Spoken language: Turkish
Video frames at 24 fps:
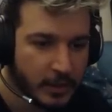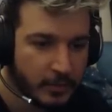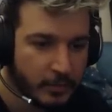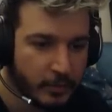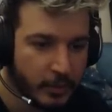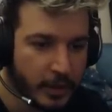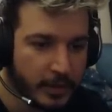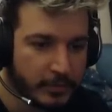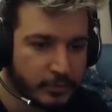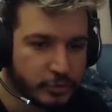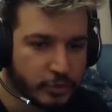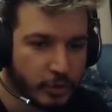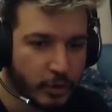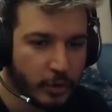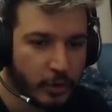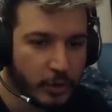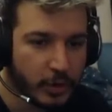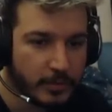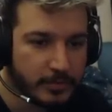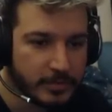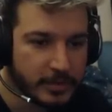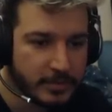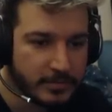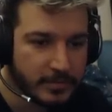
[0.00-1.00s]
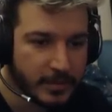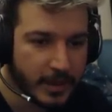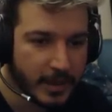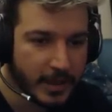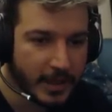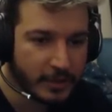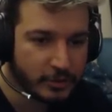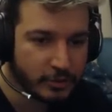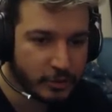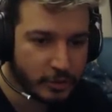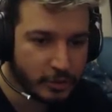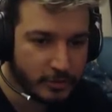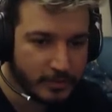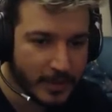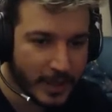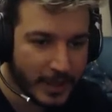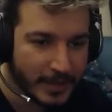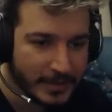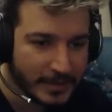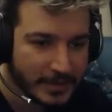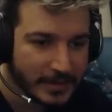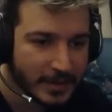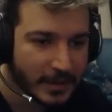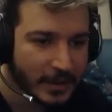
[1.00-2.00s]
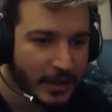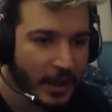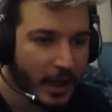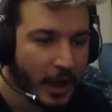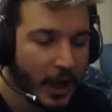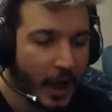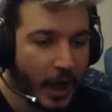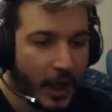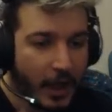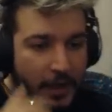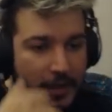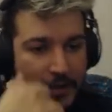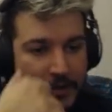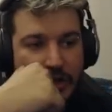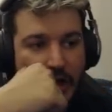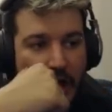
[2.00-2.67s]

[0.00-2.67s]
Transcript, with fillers: Böyle bir şey olabilir mi? E atıyordum lan. Ananı.